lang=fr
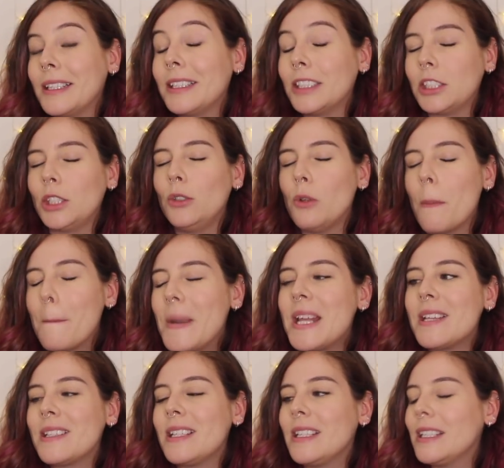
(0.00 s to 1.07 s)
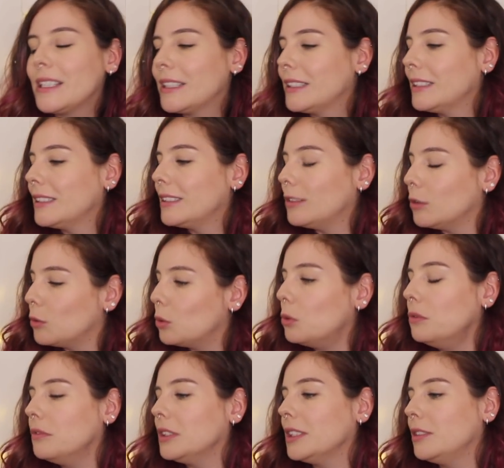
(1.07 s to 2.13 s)
Et j'ai eu le plaisir de
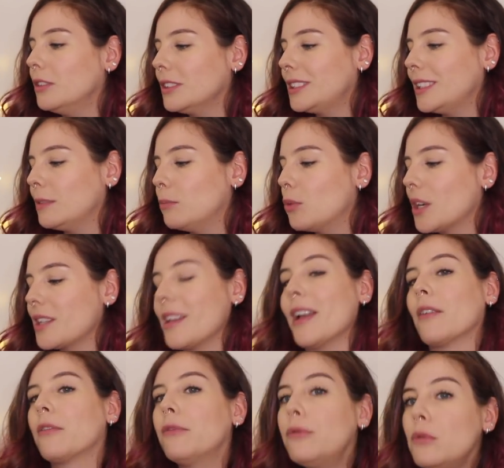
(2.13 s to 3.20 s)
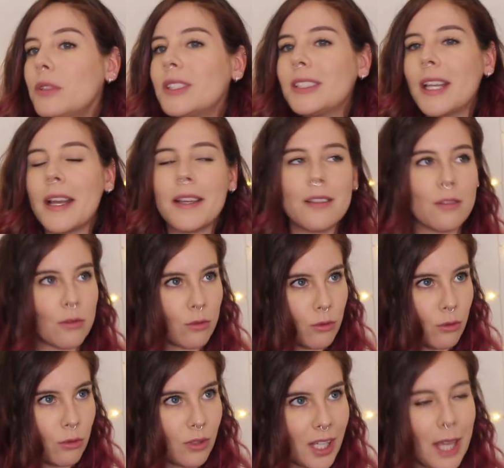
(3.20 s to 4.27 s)
trouver dans cette boîte un full size
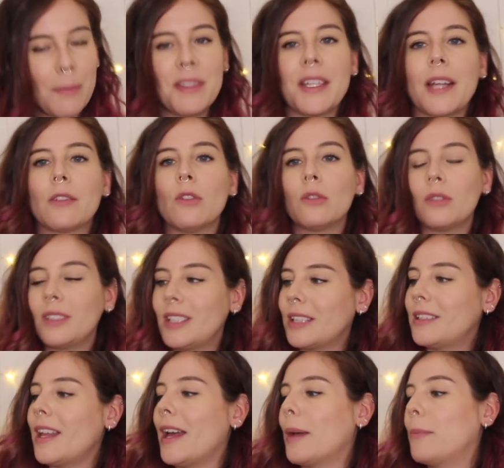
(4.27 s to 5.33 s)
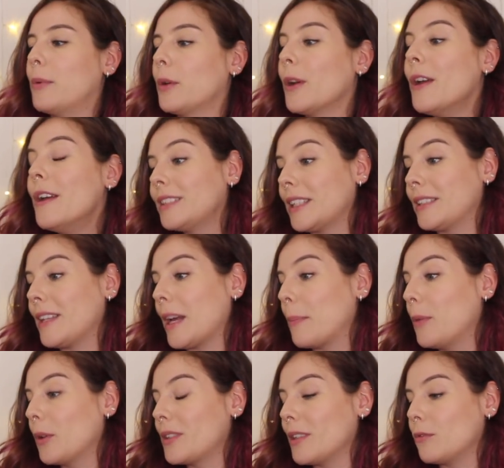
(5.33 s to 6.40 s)
de crème hydratante Tata Harper. Tata
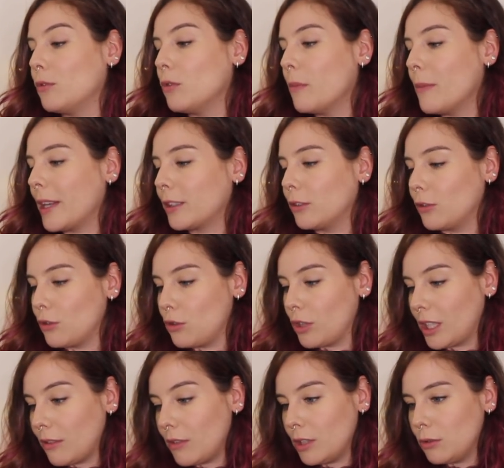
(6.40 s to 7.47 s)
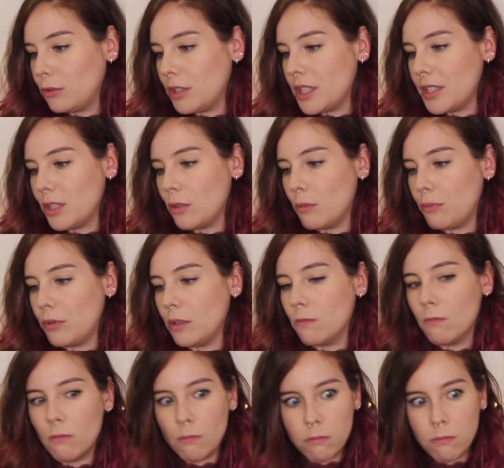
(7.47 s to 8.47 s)
Harper, c'est une marque que je rêvais d'utiliser depuis